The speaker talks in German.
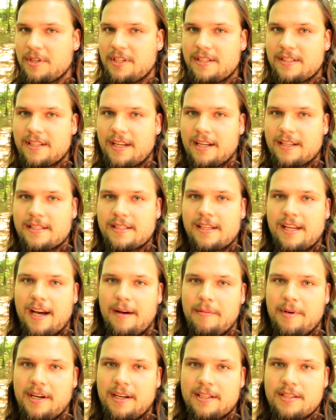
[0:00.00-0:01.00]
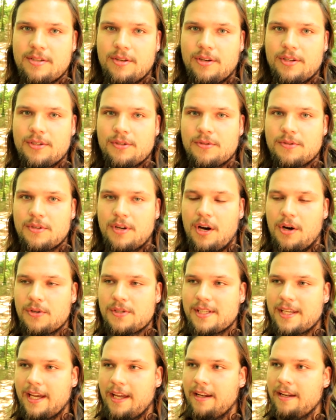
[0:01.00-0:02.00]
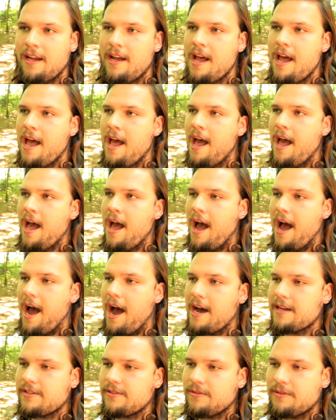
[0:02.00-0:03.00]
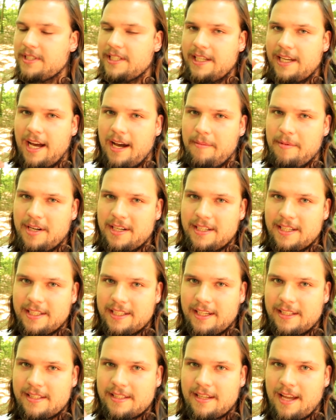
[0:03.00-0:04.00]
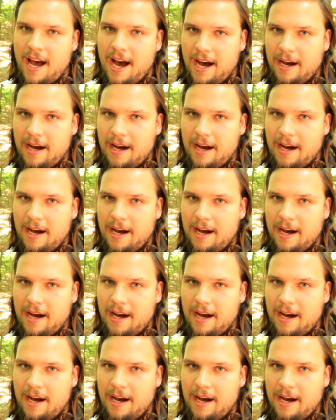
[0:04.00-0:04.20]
mit diesem ganzen Kamerazeug und so auskennen? Also die Kamera, die ich jetzt